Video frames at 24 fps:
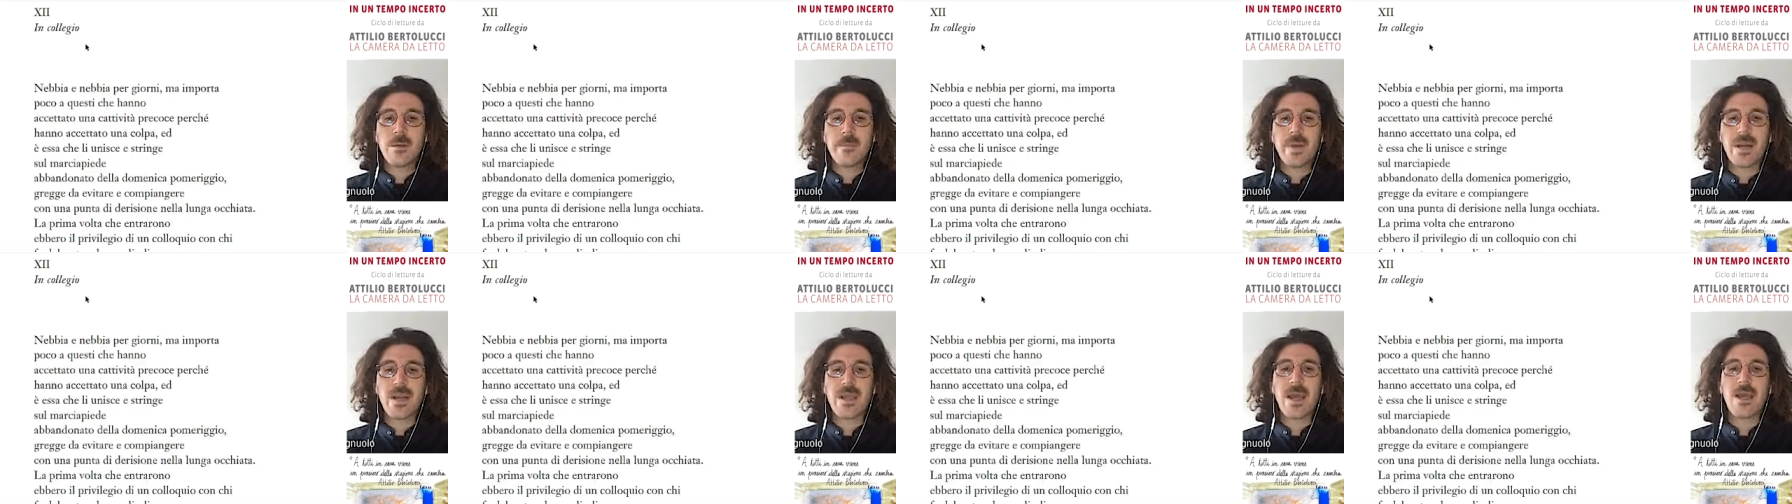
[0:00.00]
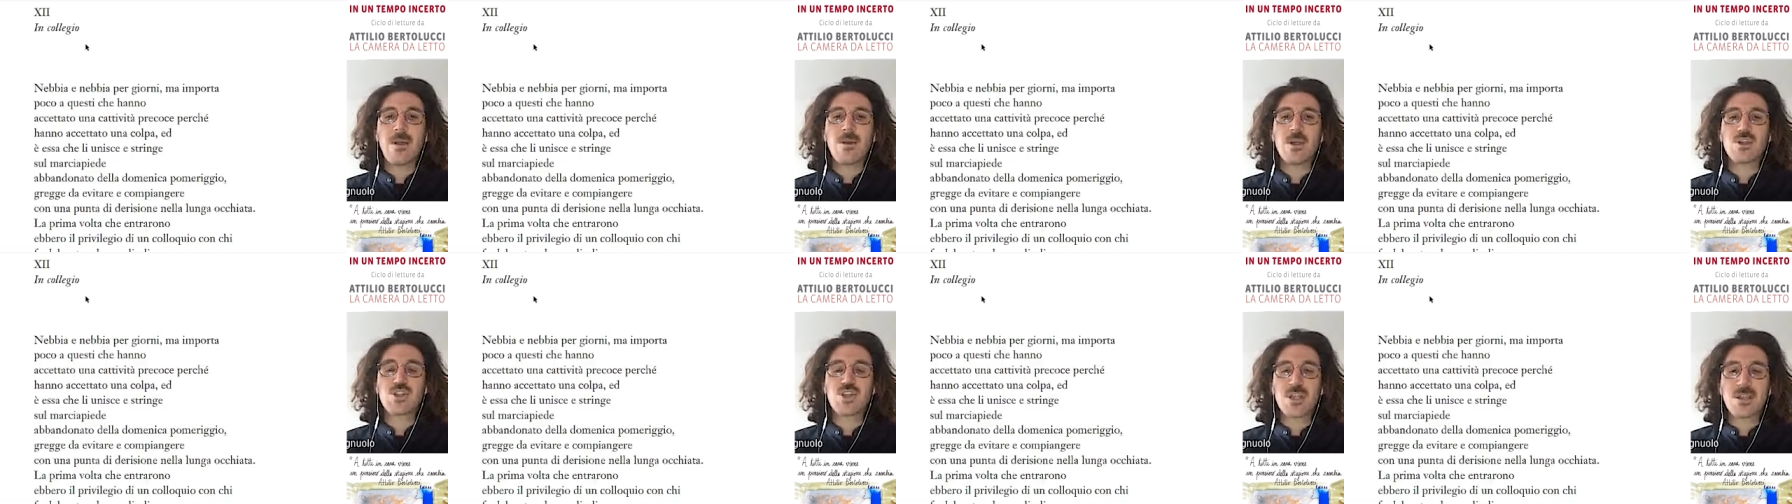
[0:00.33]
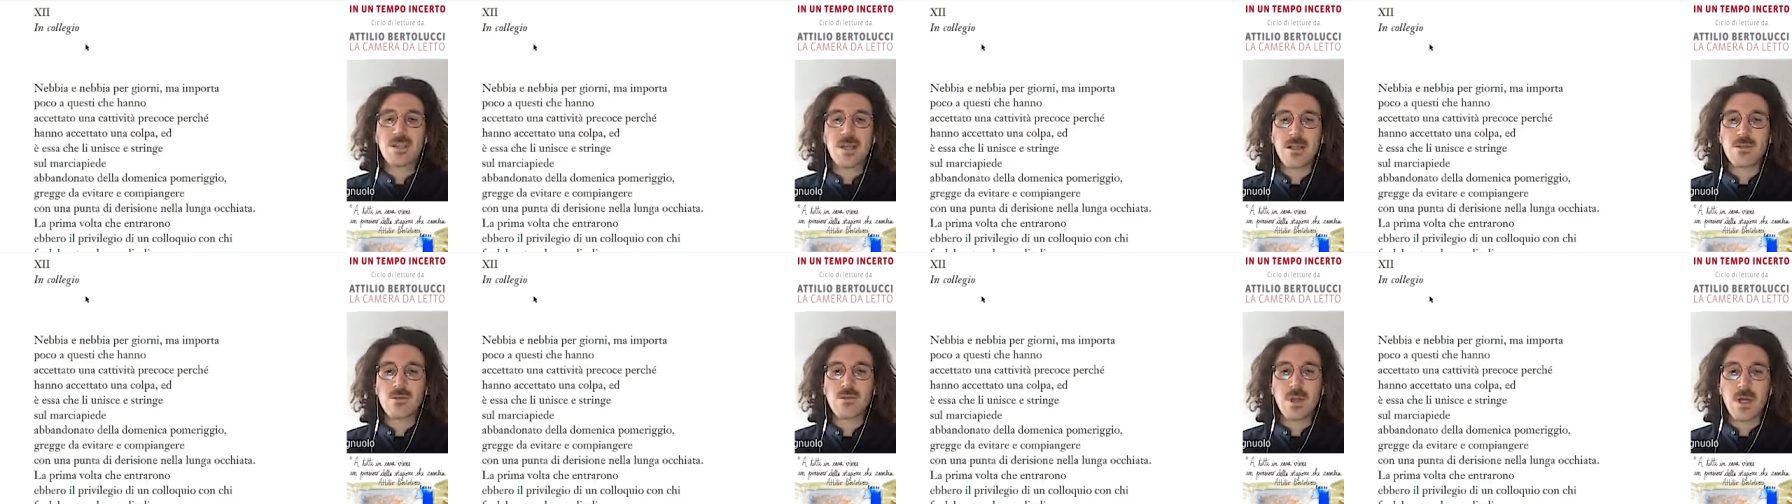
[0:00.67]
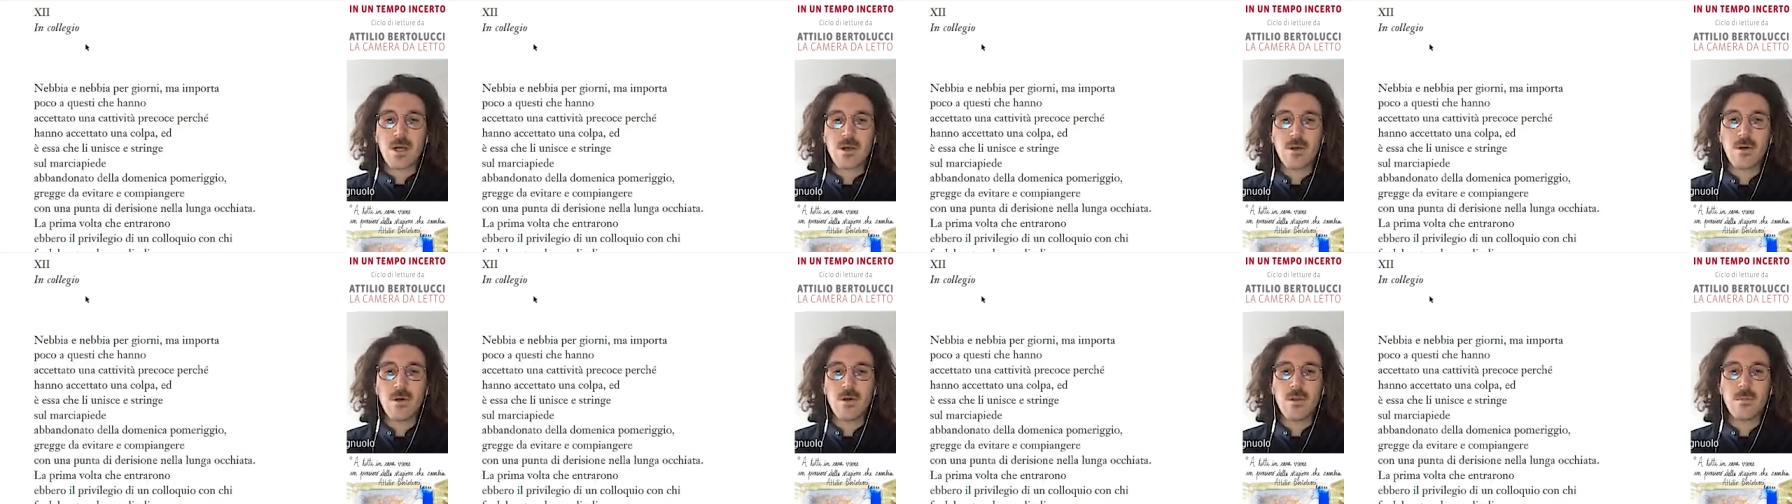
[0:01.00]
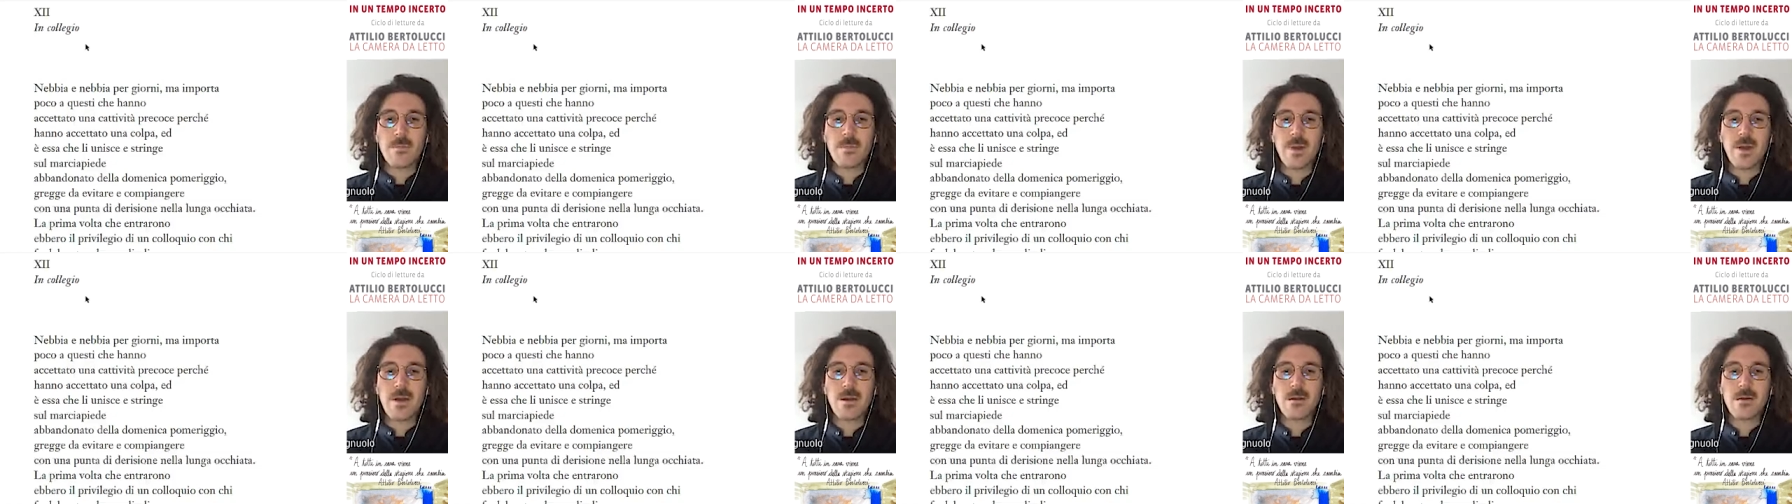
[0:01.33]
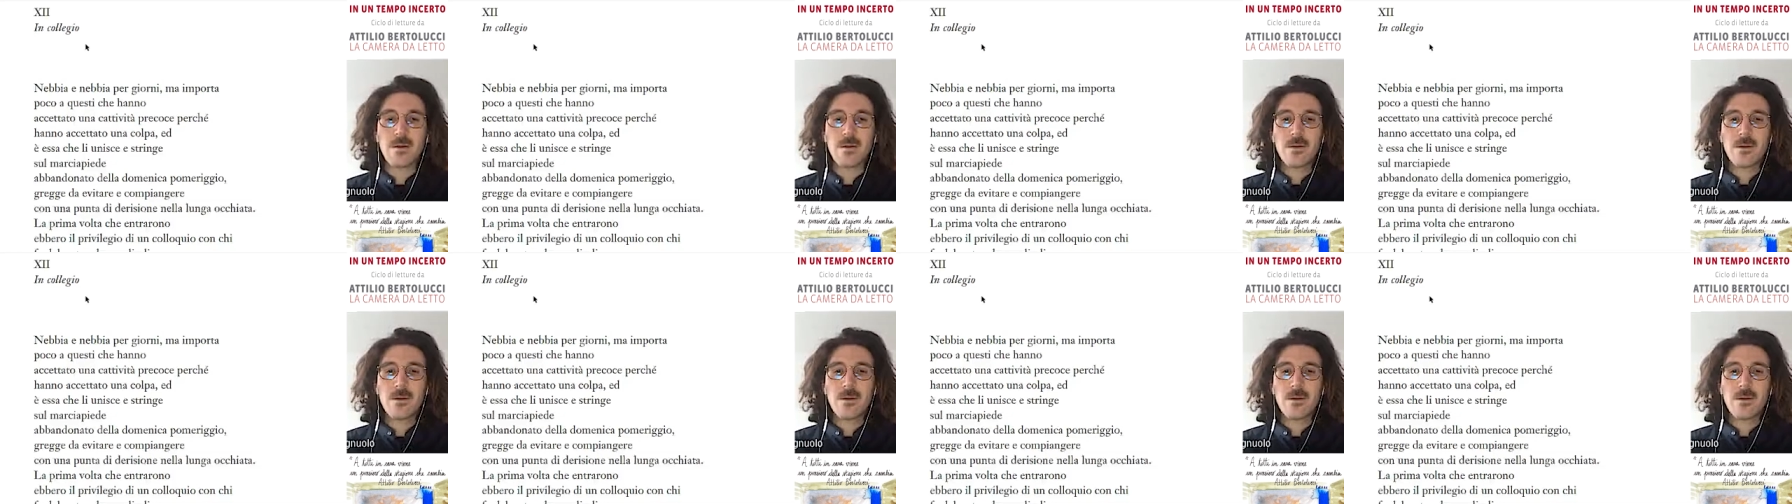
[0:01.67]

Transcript: perché hanno accettato una colpa,